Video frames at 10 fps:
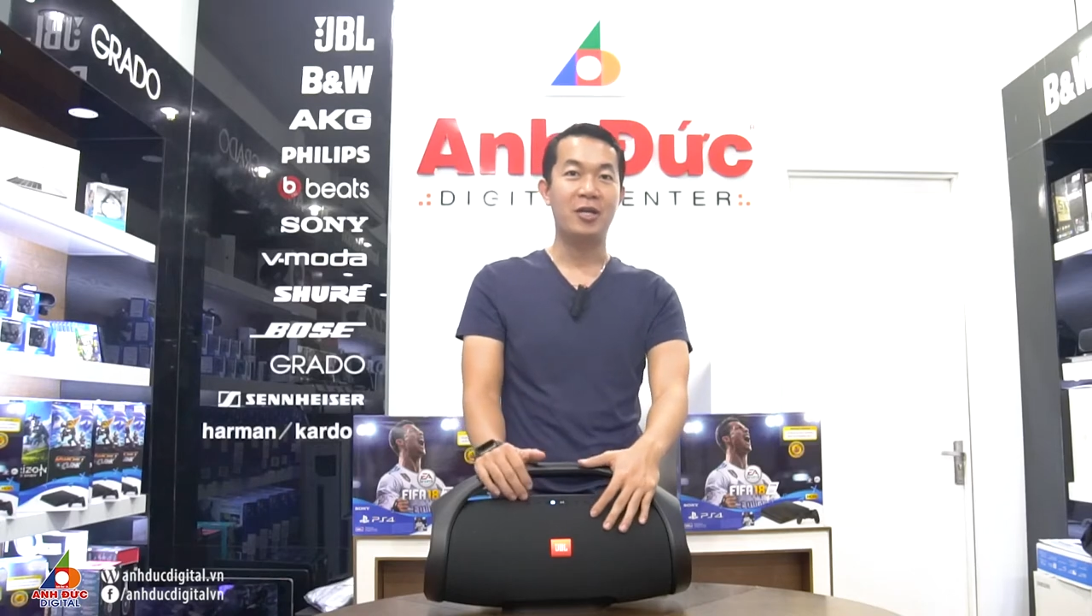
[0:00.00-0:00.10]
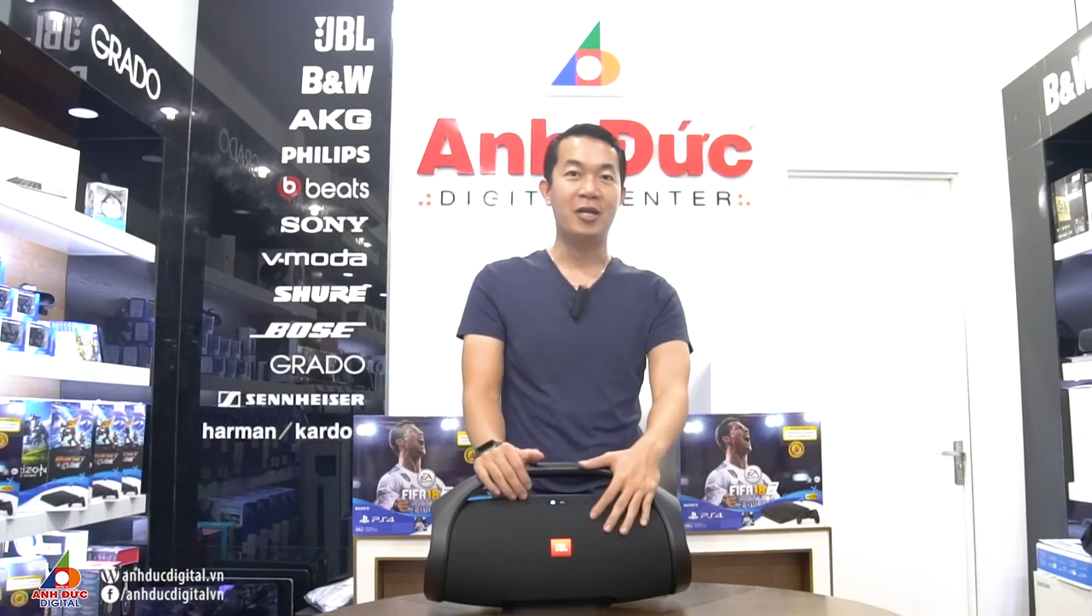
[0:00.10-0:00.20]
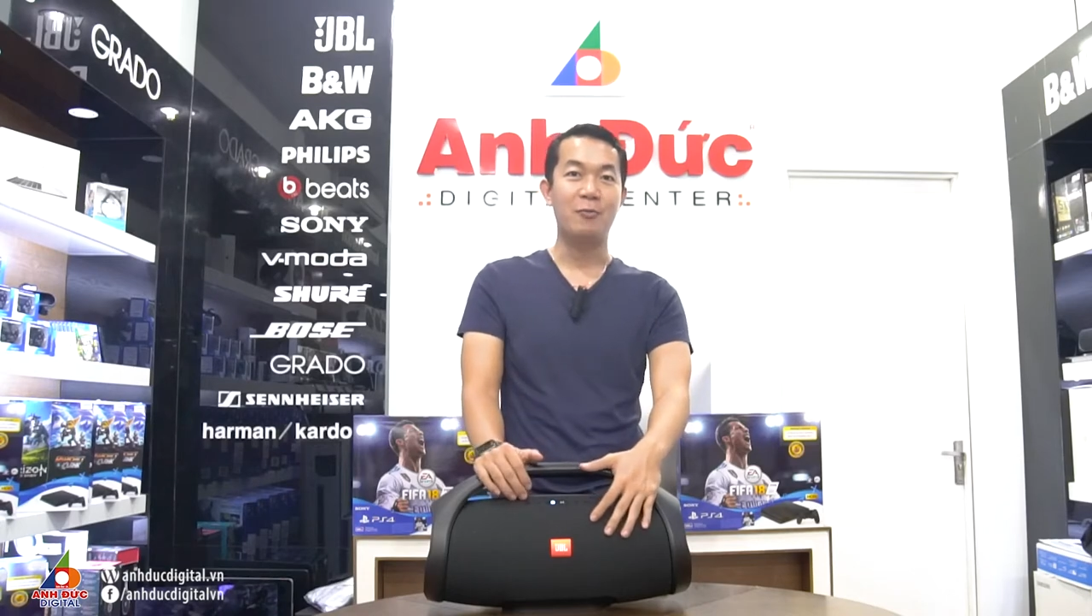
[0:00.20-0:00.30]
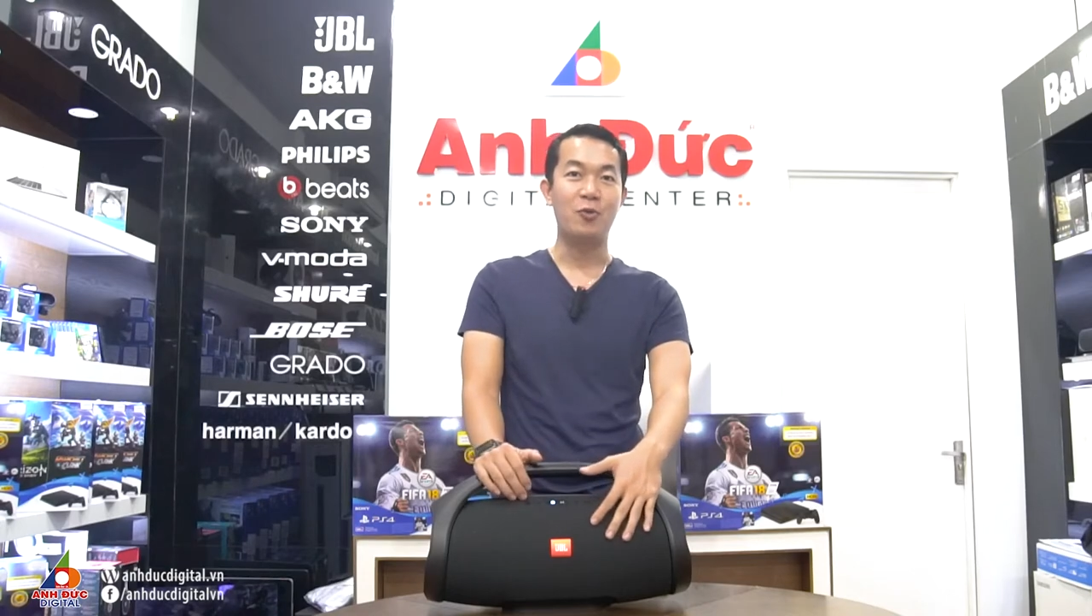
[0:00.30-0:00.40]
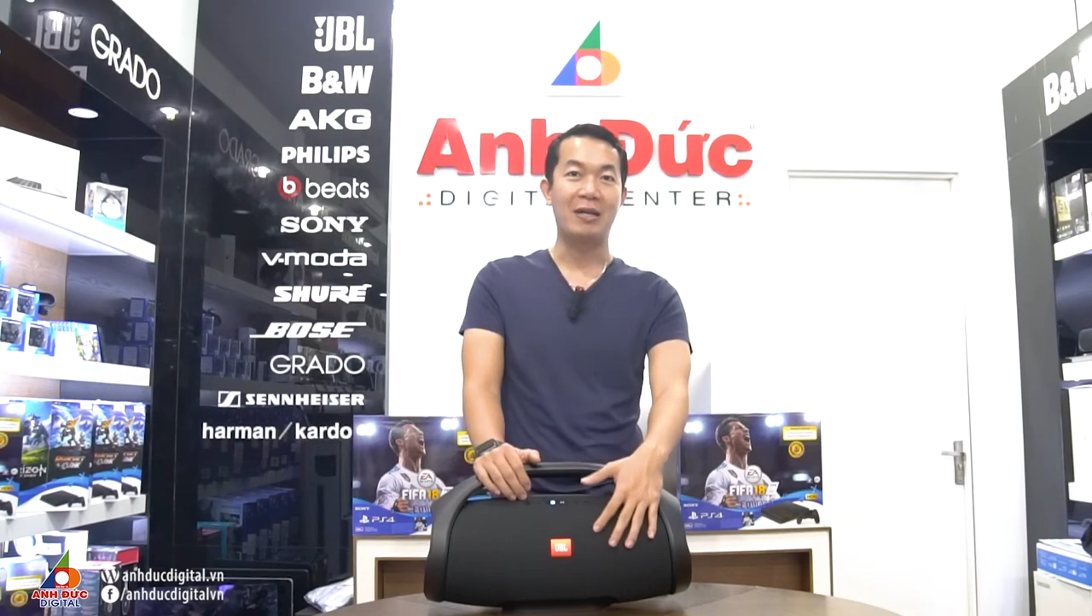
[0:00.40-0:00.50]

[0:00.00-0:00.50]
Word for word: những cái buổi